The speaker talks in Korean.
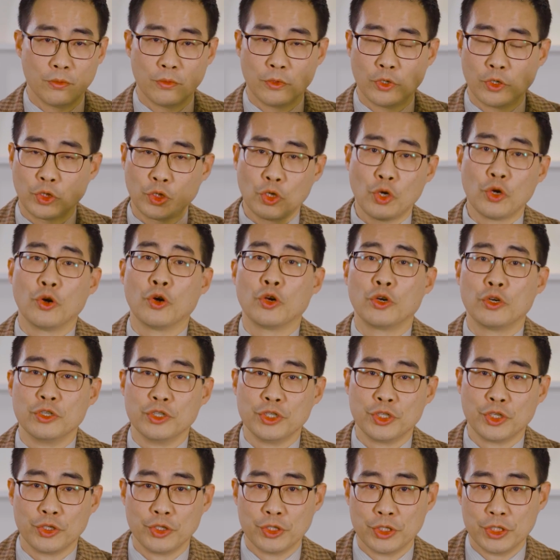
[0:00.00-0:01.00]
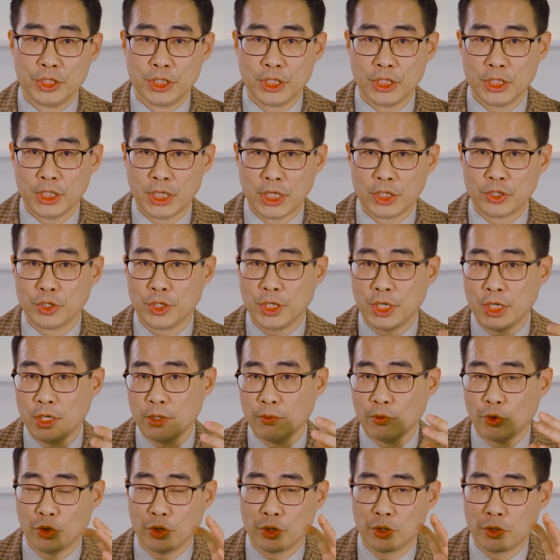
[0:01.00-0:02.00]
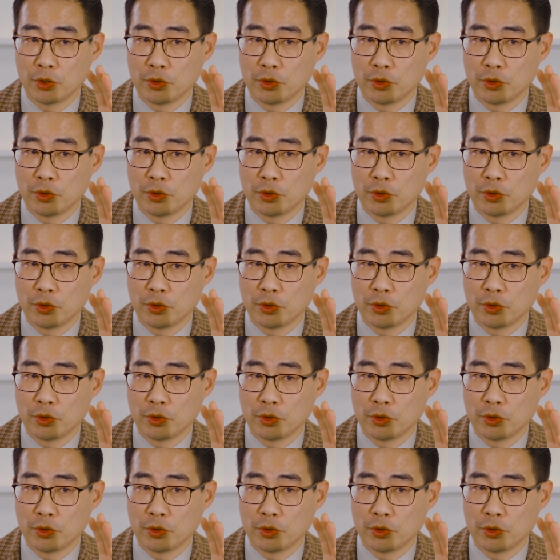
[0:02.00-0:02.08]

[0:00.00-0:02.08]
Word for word: 어떤 걸 넣으셨는지, 예전에 뭐